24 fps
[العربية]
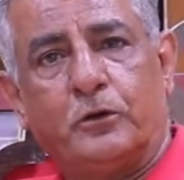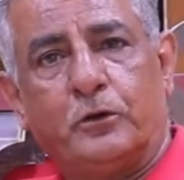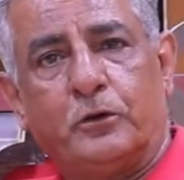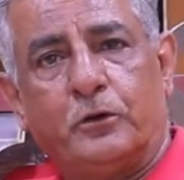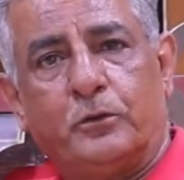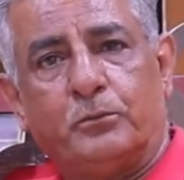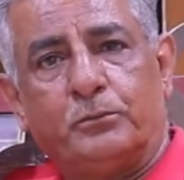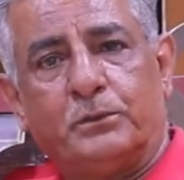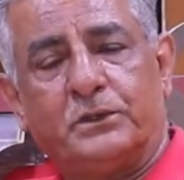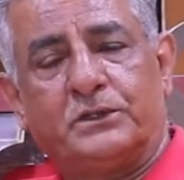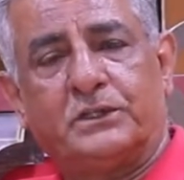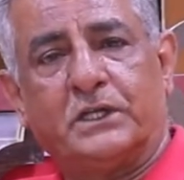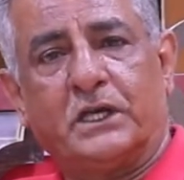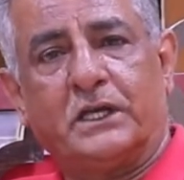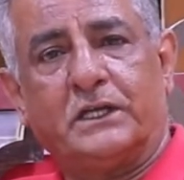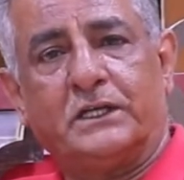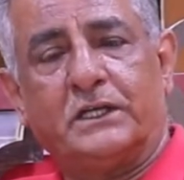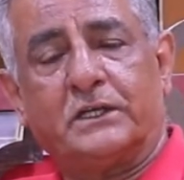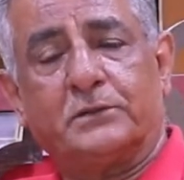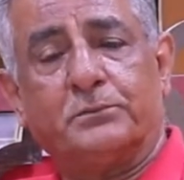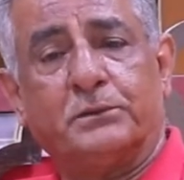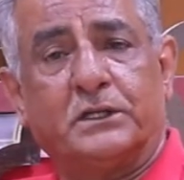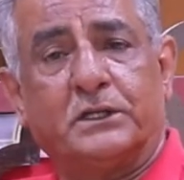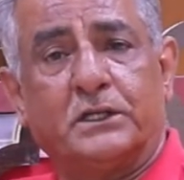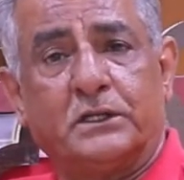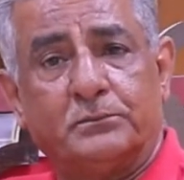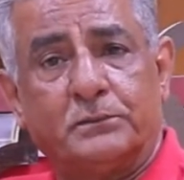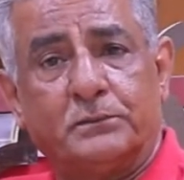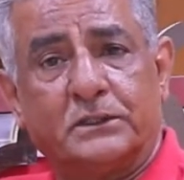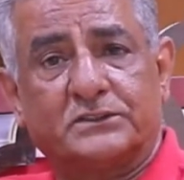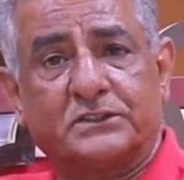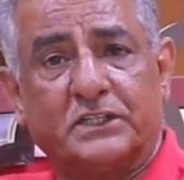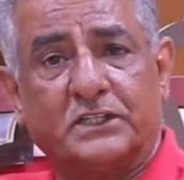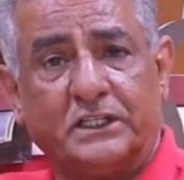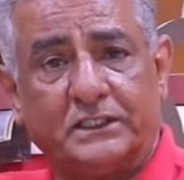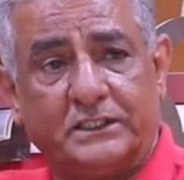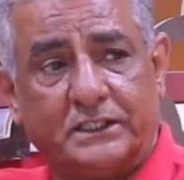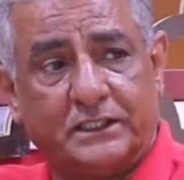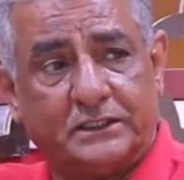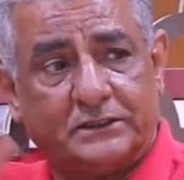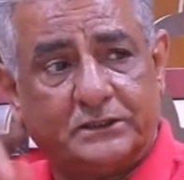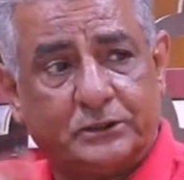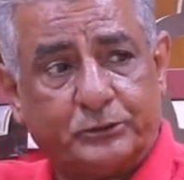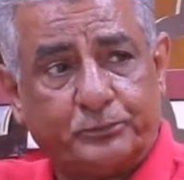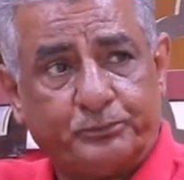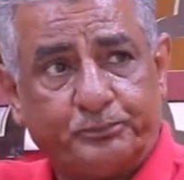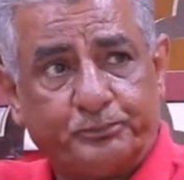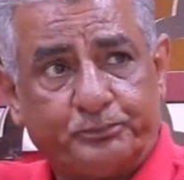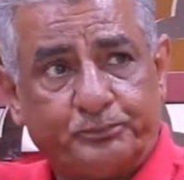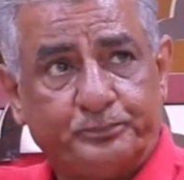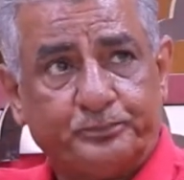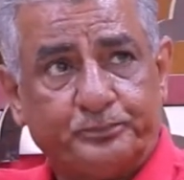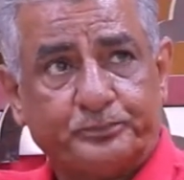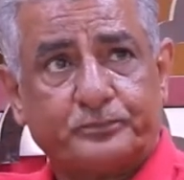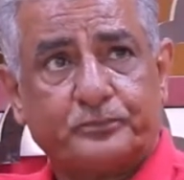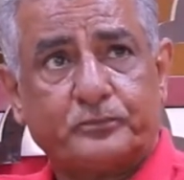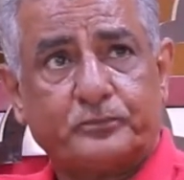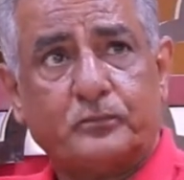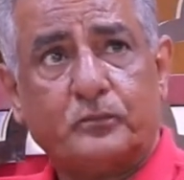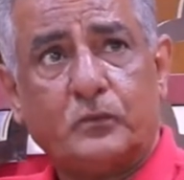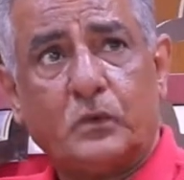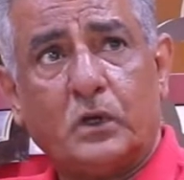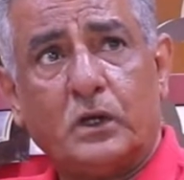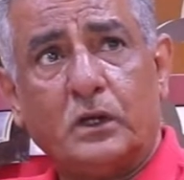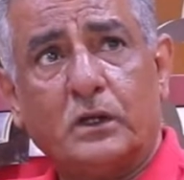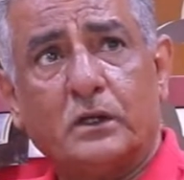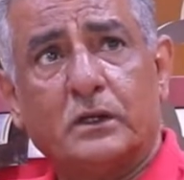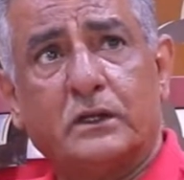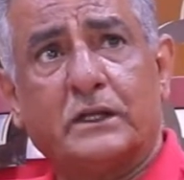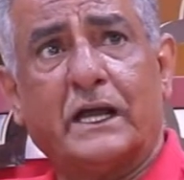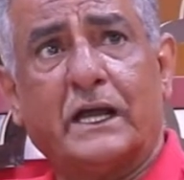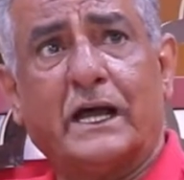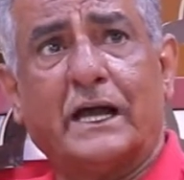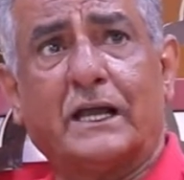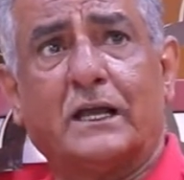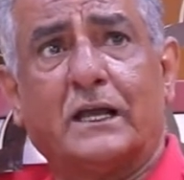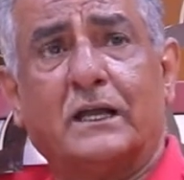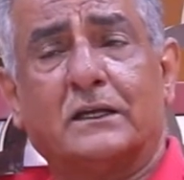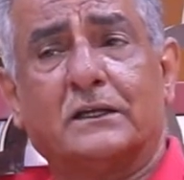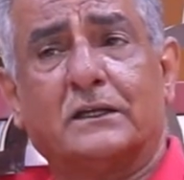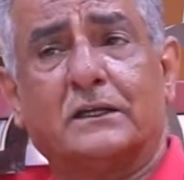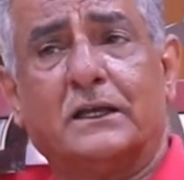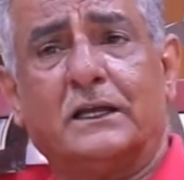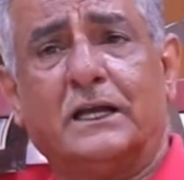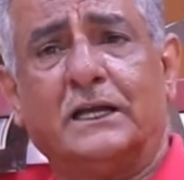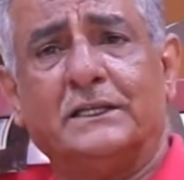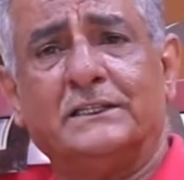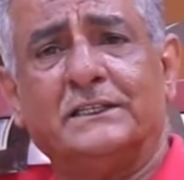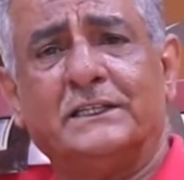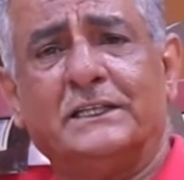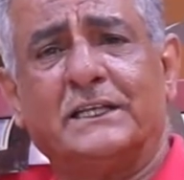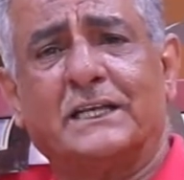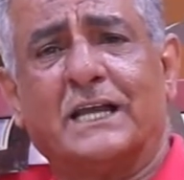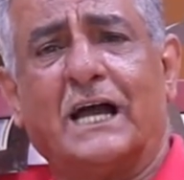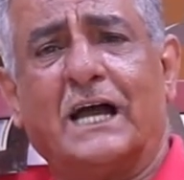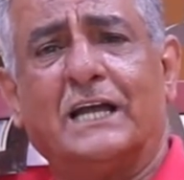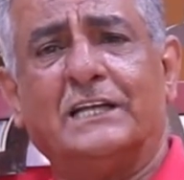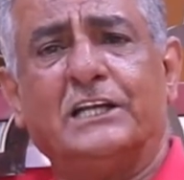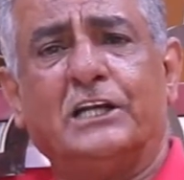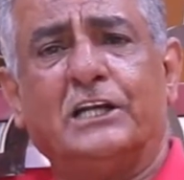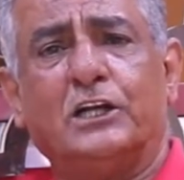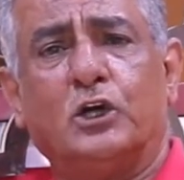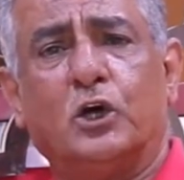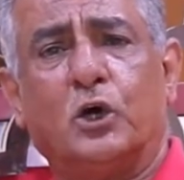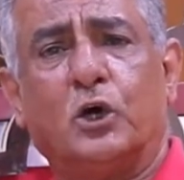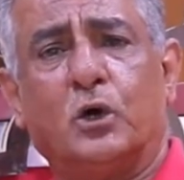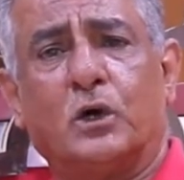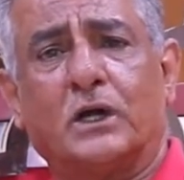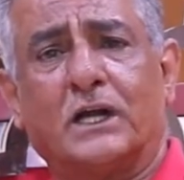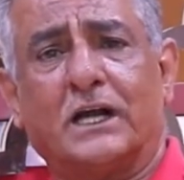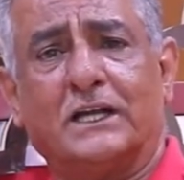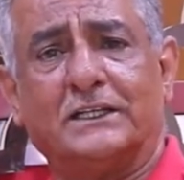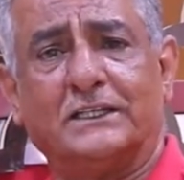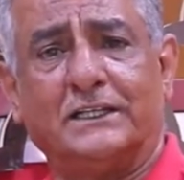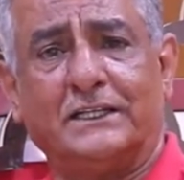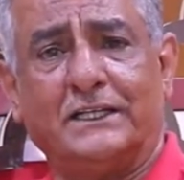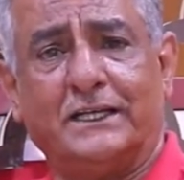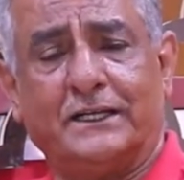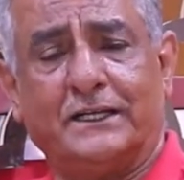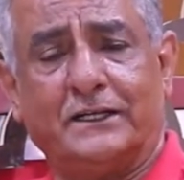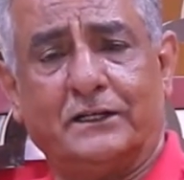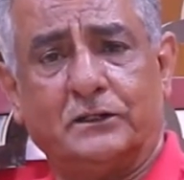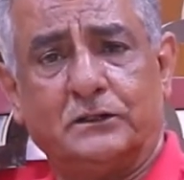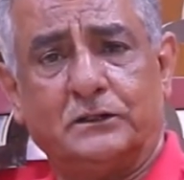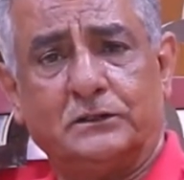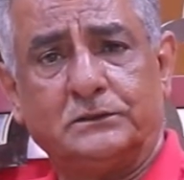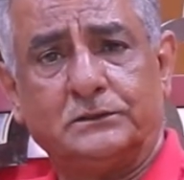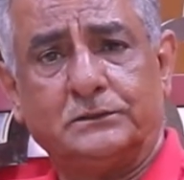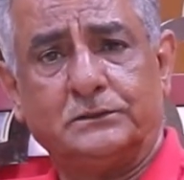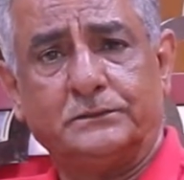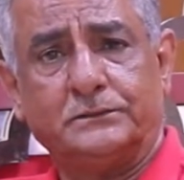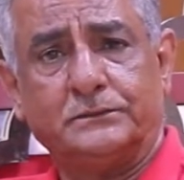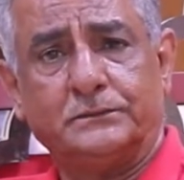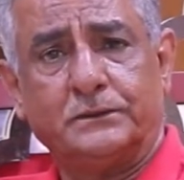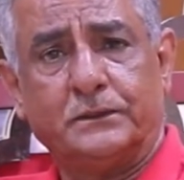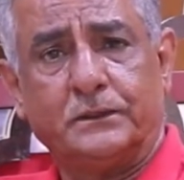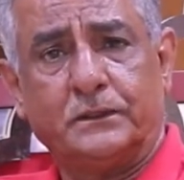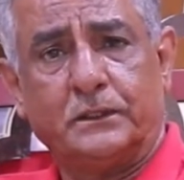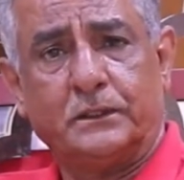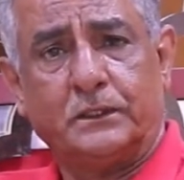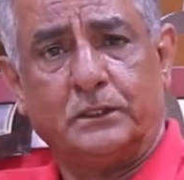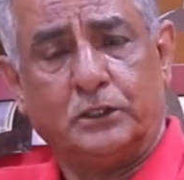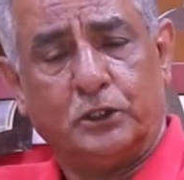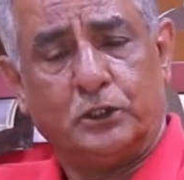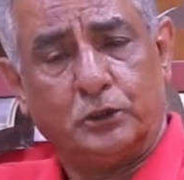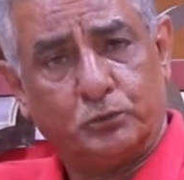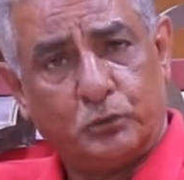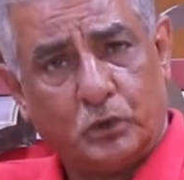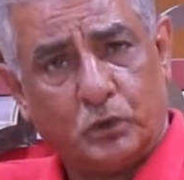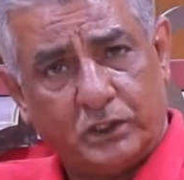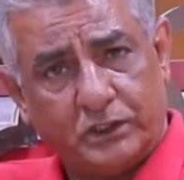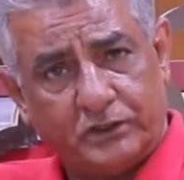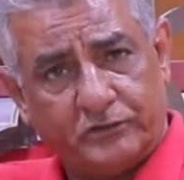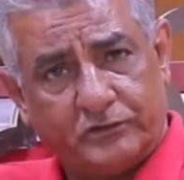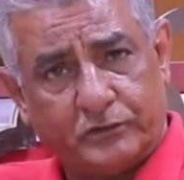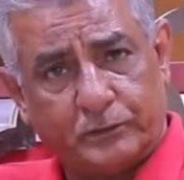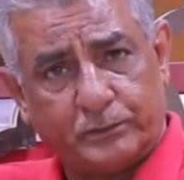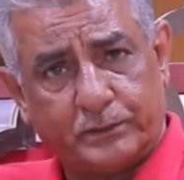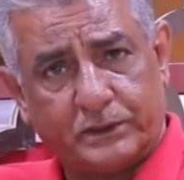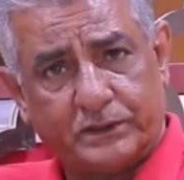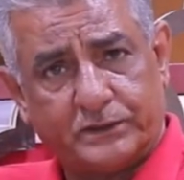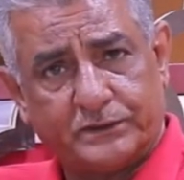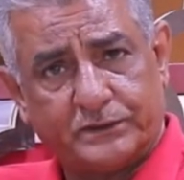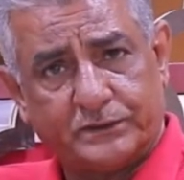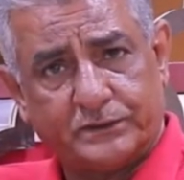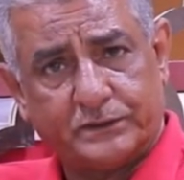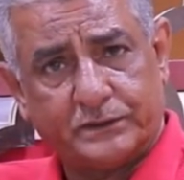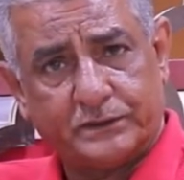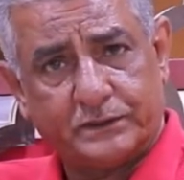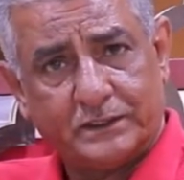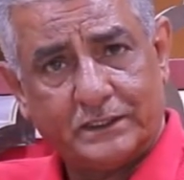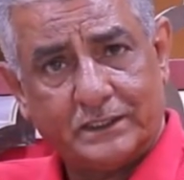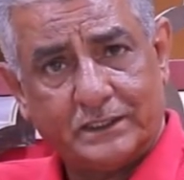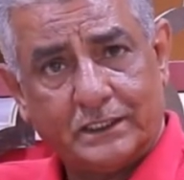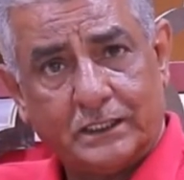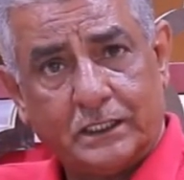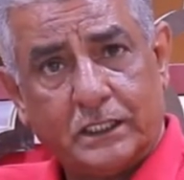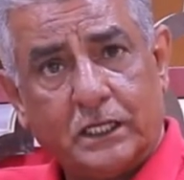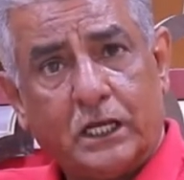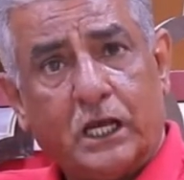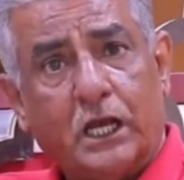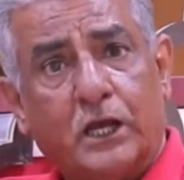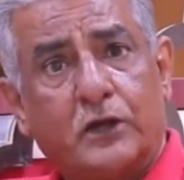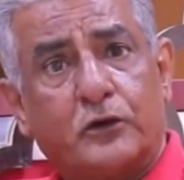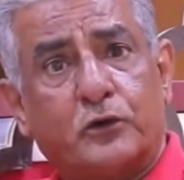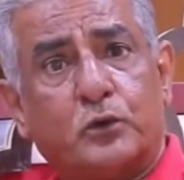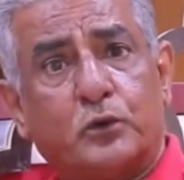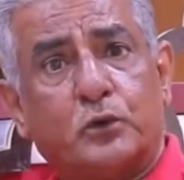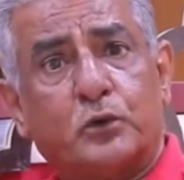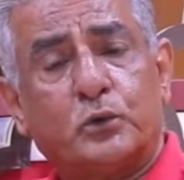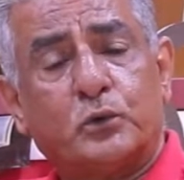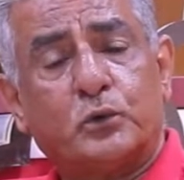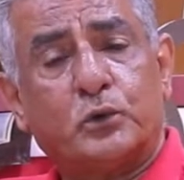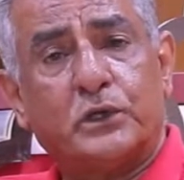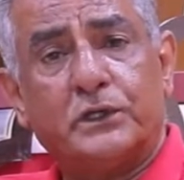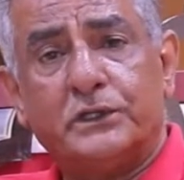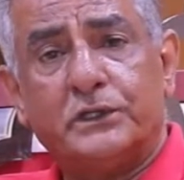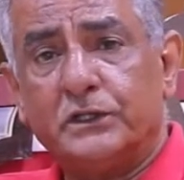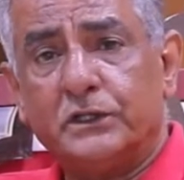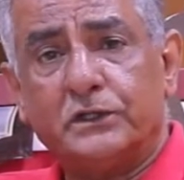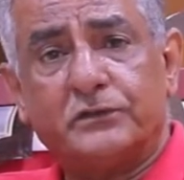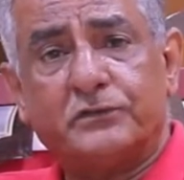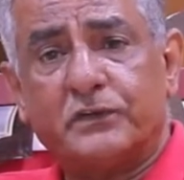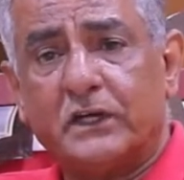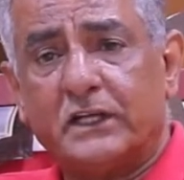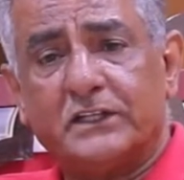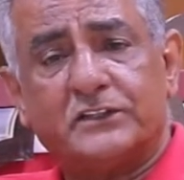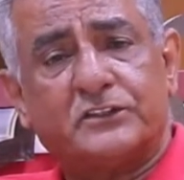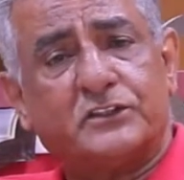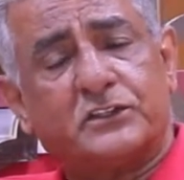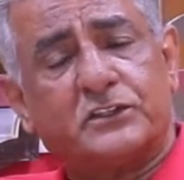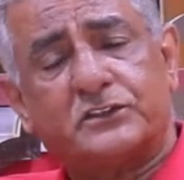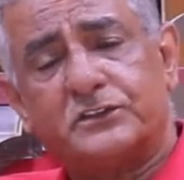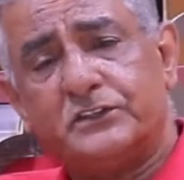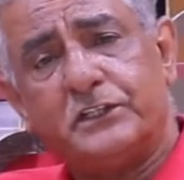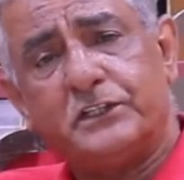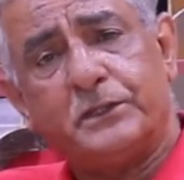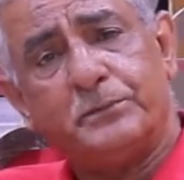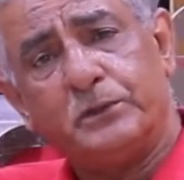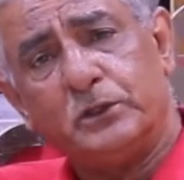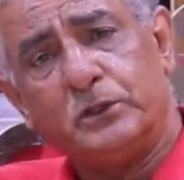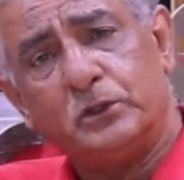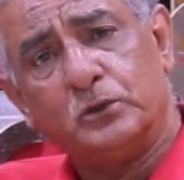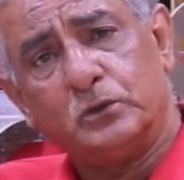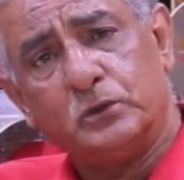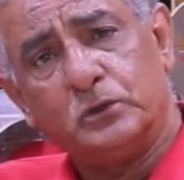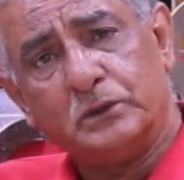بالتاريخ مثل مسرحية يعني غاليلو غاليلي للمؤلف الرشت ضروري اني افعل الشخصيه من هو